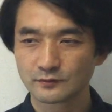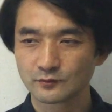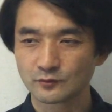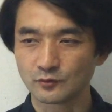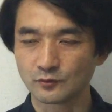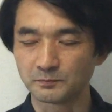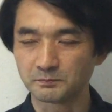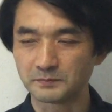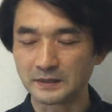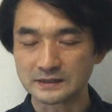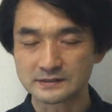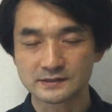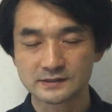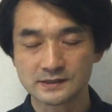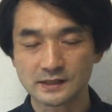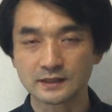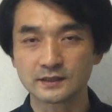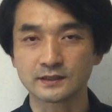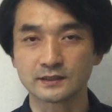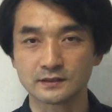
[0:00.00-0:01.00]
こう
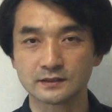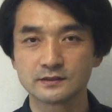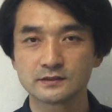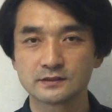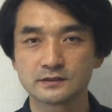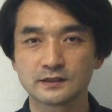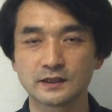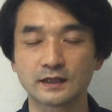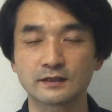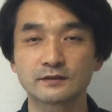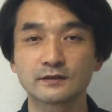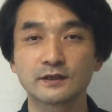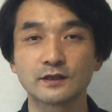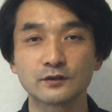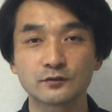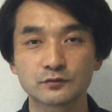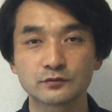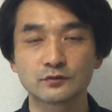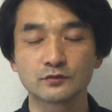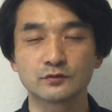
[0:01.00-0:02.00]
バッサリやって
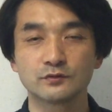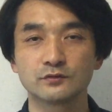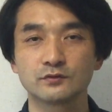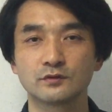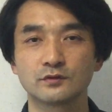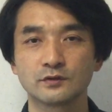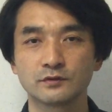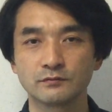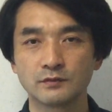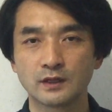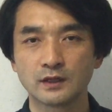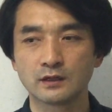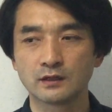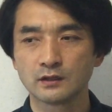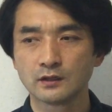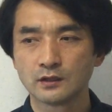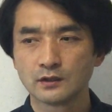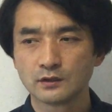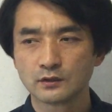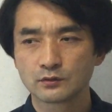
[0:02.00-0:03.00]
いくというよりは、
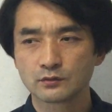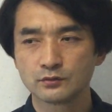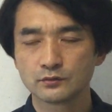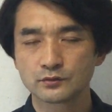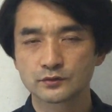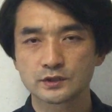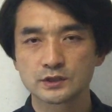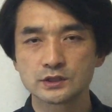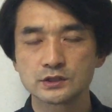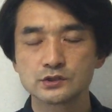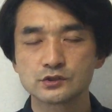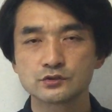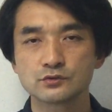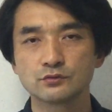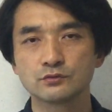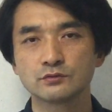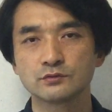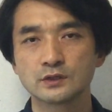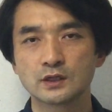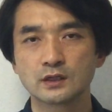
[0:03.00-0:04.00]
この緊
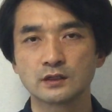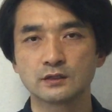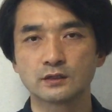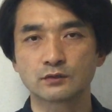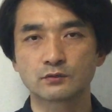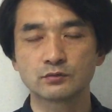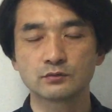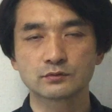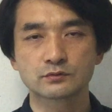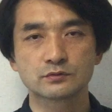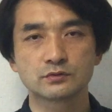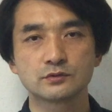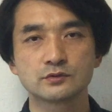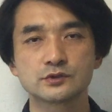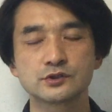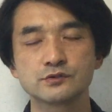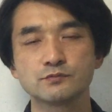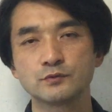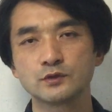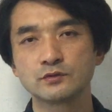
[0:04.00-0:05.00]
張の中で、この苦
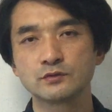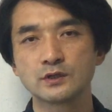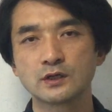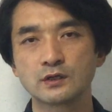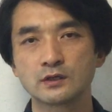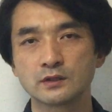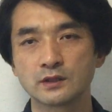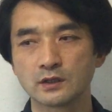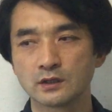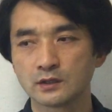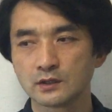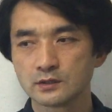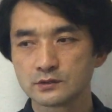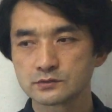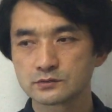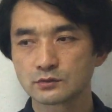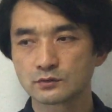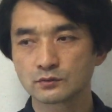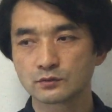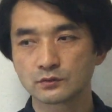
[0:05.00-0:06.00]
しみの中で、
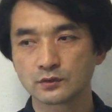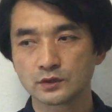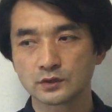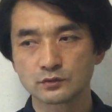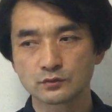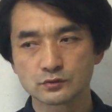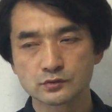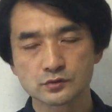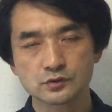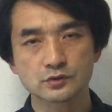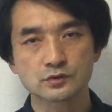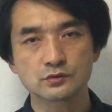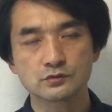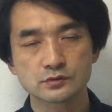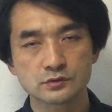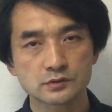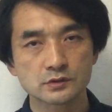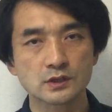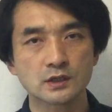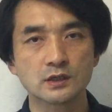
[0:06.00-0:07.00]
それを一つ一
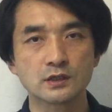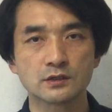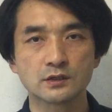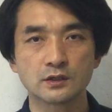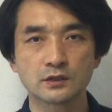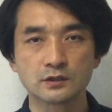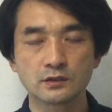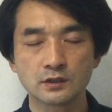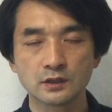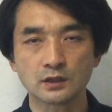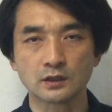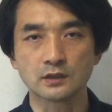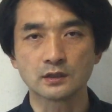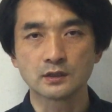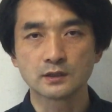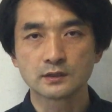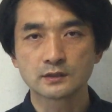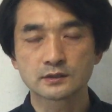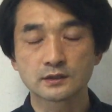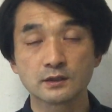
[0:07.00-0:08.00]
つ丁寧に
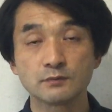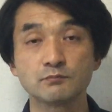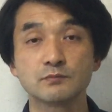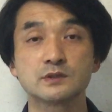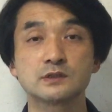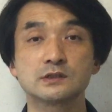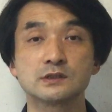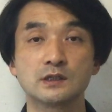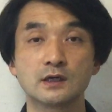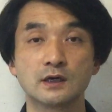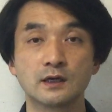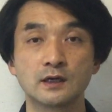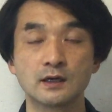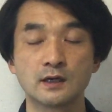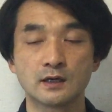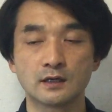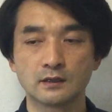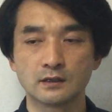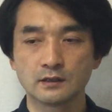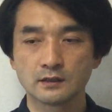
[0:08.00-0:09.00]
吟味しなが
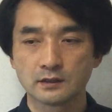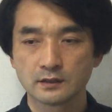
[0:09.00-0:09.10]
ら